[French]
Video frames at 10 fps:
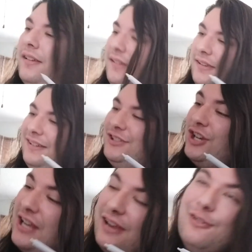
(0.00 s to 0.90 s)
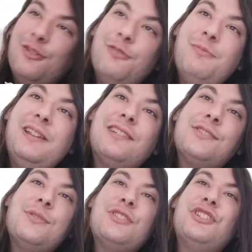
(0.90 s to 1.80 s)
Et je l'allume et
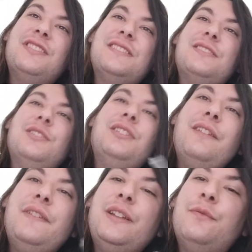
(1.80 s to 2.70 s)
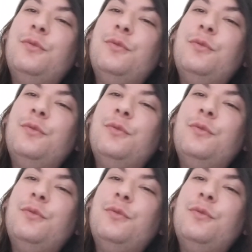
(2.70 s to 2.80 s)
ensuite je discute avec vous